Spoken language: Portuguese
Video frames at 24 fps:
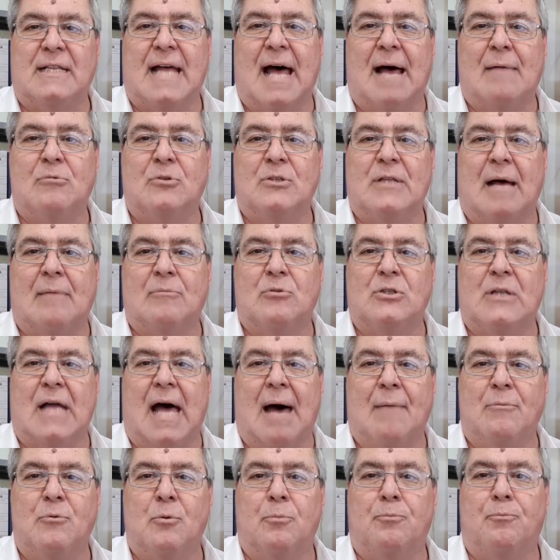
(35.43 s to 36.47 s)

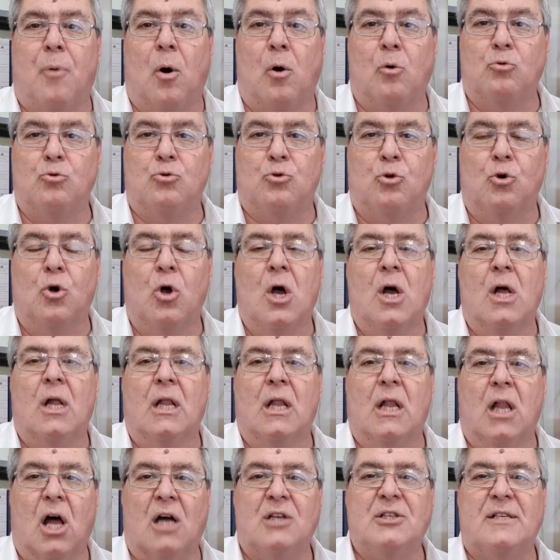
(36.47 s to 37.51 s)

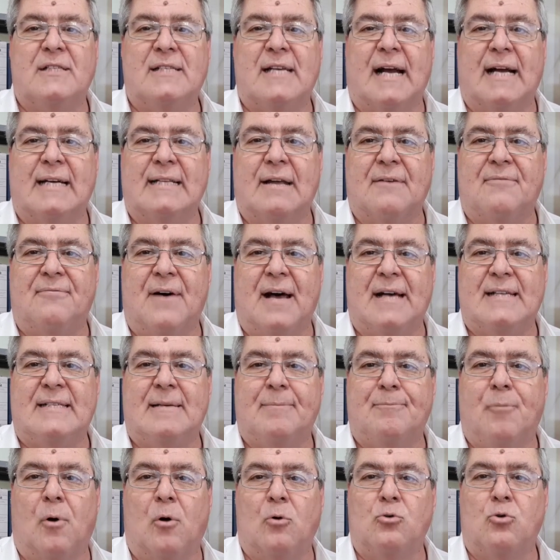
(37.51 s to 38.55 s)

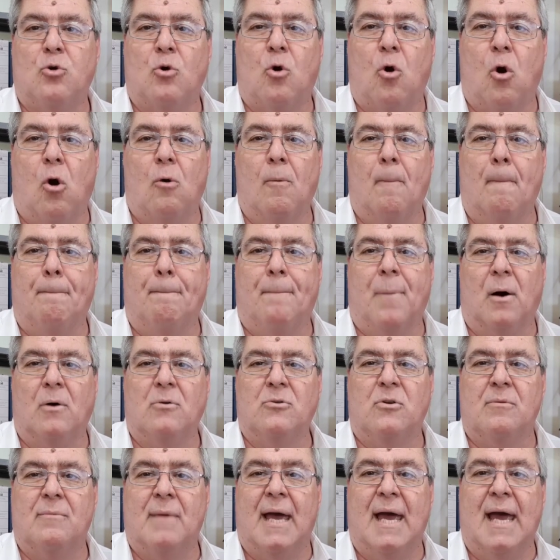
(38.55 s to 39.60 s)

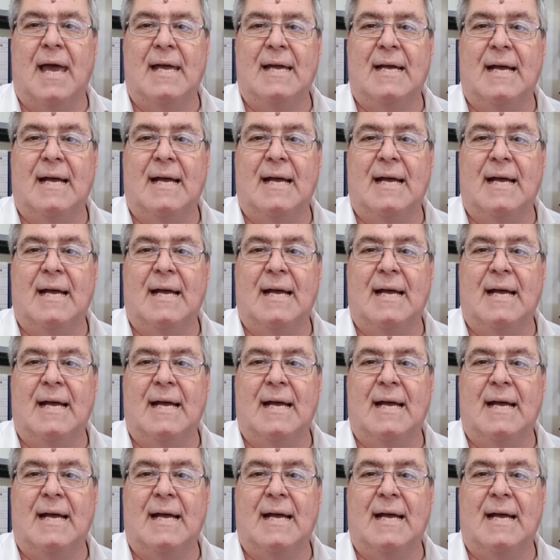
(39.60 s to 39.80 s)
www.lojasagradaface.com.br